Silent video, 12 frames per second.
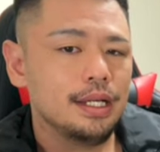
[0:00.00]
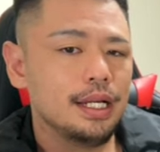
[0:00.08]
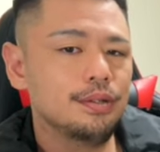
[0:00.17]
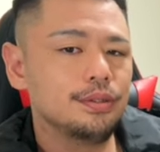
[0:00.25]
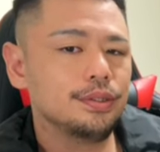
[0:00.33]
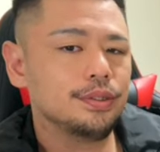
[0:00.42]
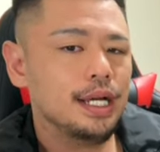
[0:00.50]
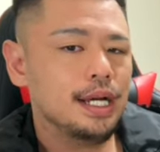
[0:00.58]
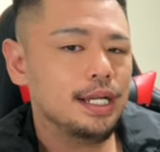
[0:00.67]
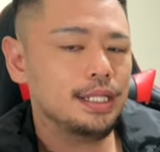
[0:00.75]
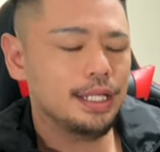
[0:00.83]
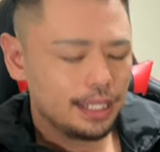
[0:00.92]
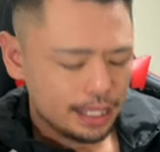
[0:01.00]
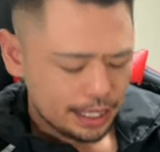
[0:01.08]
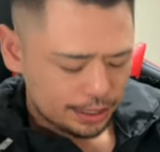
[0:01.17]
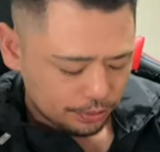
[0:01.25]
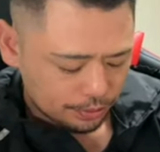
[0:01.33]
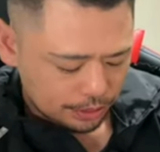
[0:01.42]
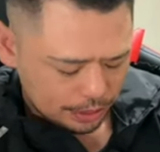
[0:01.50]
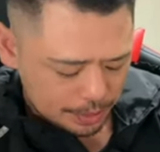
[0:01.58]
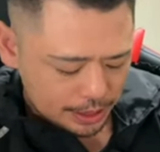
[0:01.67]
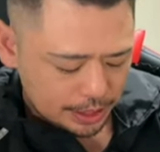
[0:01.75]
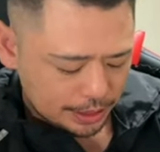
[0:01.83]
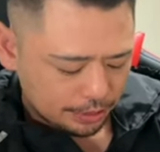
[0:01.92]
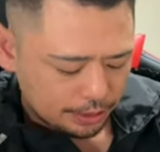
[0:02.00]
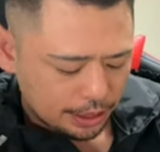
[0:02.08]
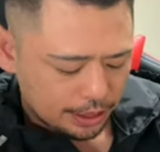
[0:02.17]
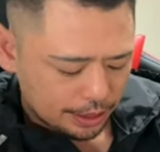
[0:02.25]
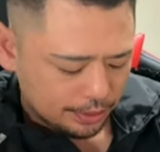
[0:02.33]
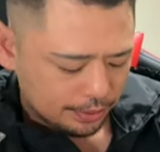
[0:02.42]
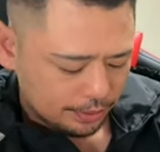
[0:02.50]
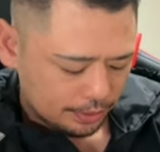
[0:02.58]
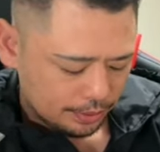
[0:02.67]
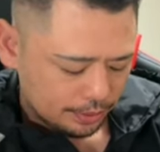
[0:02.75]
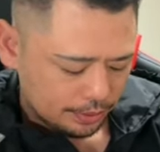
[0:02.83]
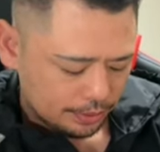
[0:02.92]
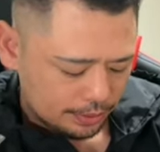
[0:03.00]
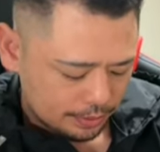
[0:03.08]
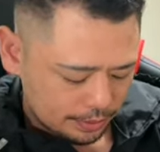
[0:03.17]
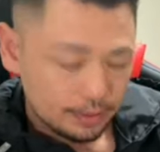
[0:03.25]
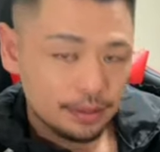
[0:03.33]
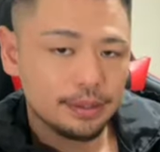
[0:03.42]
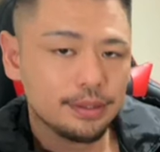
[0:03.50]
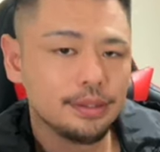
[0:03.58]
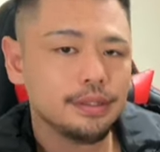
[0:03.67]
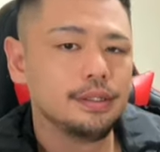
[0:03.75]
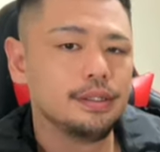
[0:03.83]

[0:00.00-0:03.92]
いや彼女が離れないように見せてるだけよ、うん、